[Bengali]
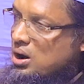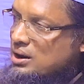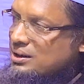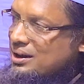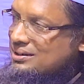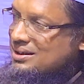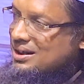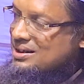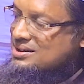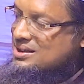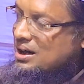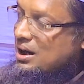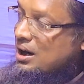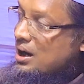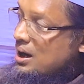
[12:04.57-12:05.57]
আদা
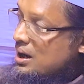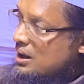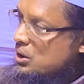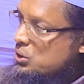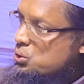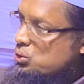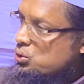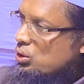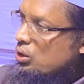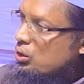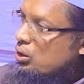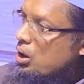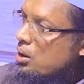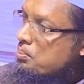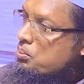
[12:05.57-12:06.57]
দিয়েছে কিছু
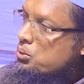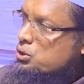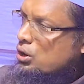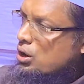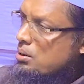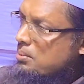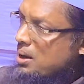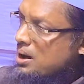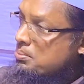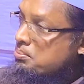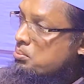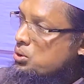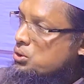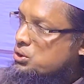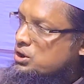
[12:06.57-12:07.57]
সংখ্যক মুসলমান
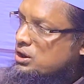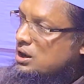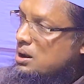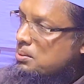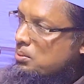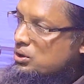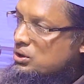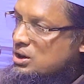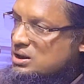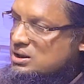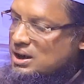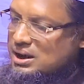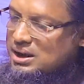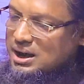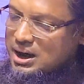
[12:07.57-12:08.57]
মসজিদের মধ্যে
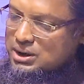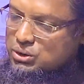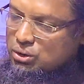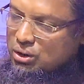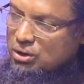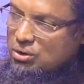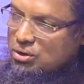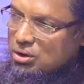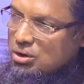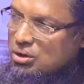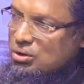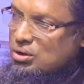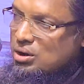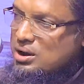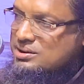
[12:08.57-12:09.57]
যাইয়া আশ্রয় গ্রহণ
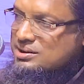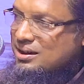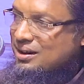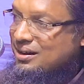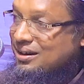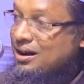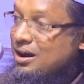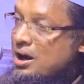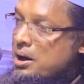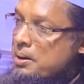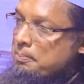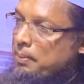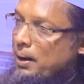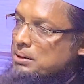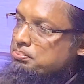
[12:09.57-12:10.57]
করেছে
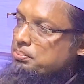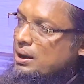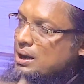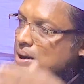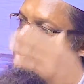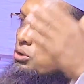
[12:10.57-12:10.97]
বাদবাকি